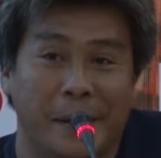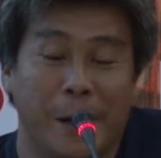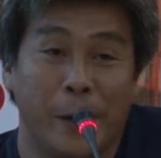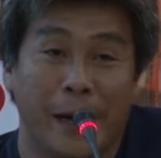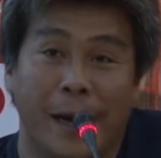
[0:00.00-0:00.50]

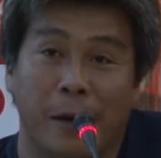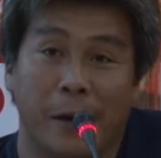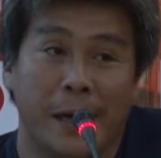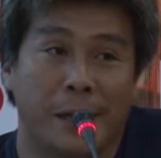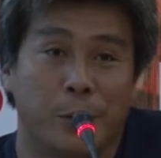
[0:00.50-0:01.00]
เราเห็นแล้ว
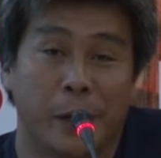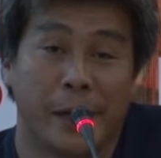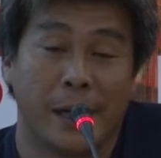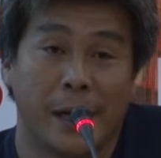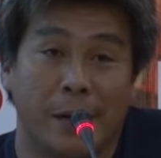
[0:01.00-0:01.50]
ว่าช่วง
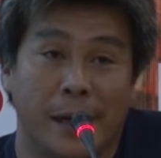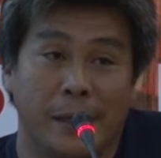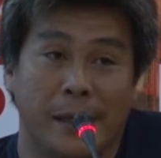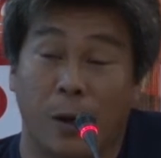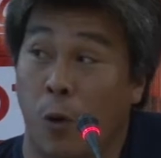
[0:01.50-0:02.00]
เนี้ยเขาอาจ
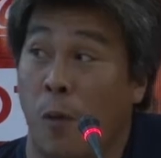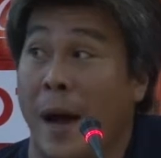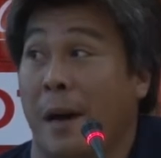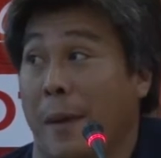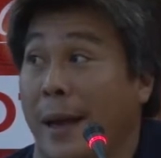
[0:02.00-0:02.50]
จะโล
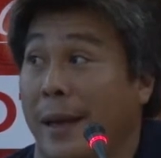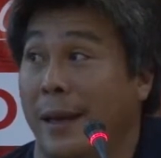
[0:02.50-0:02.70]
มากไป